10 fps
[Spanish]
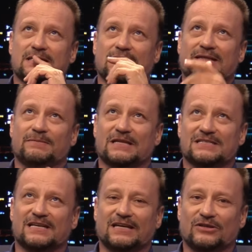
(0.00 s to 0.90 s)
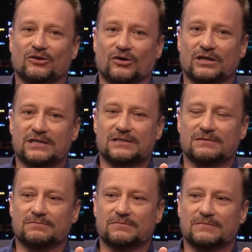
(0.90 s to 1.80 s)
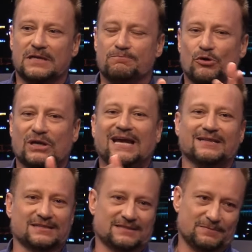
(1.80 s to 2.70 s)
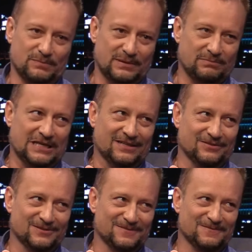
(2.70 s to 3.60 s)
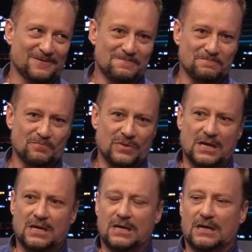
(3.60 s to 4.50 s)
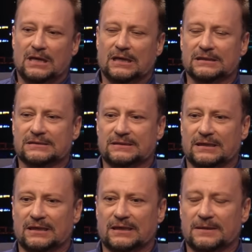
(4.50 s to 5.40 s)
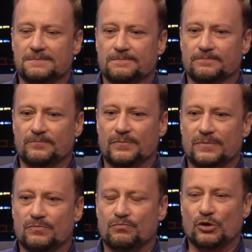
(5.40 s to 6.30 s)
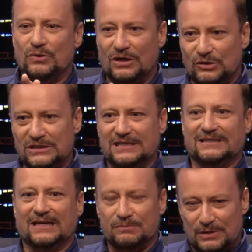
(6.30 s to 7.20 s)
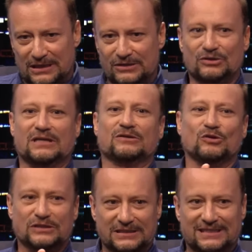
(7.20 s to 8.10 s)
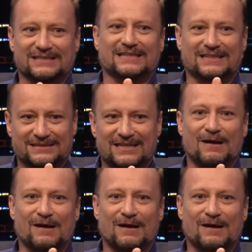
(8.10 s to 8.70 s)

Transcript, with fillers: el tema de seguidores y por qué te están mirando, ¿no? Este, porque una cosa es que te admiren y otra cosa es que seas la